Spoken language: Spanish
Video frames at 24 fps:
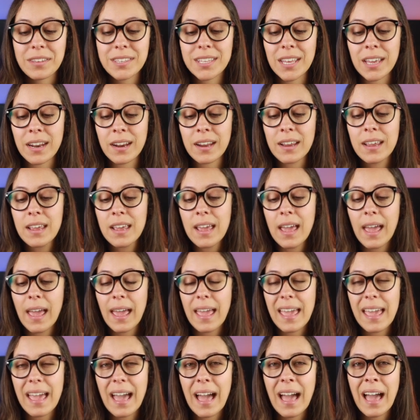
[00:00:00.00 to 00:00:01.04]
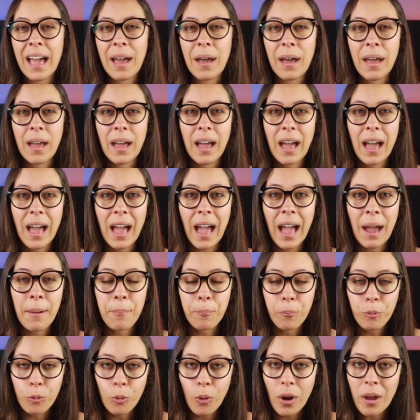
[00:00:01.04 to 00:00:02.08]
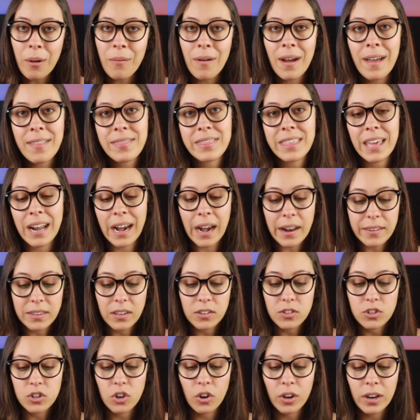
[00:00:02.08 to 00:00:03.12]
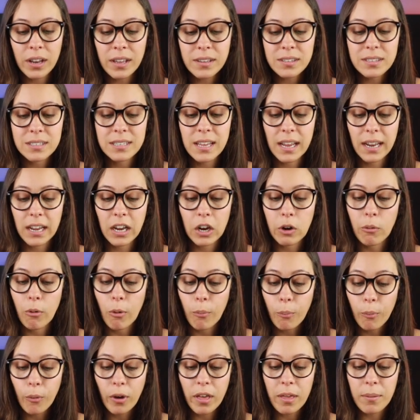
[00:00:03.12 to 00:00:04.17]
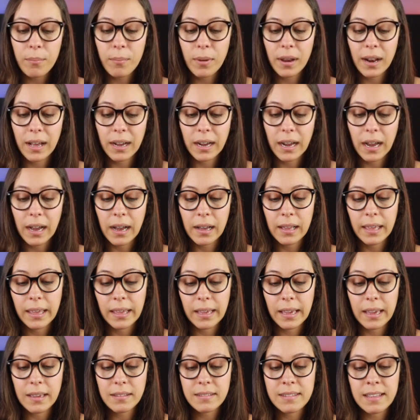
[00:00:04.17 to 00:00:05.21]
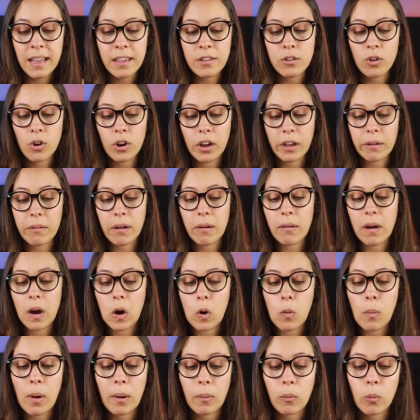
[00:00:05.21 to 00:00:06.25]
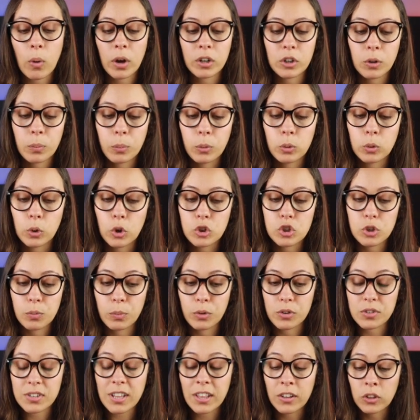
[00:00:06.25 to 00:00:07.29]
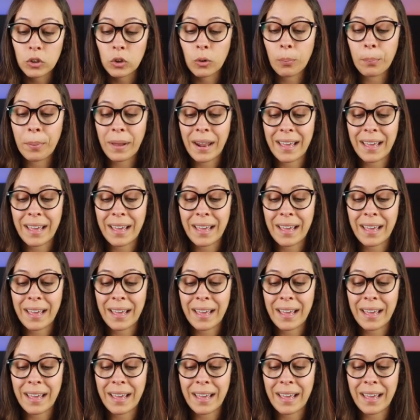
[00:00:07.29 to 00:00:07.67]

ser a prueba de recesiones, ya que como pueden ver acá, en este año lo que va abajo va 4.8%.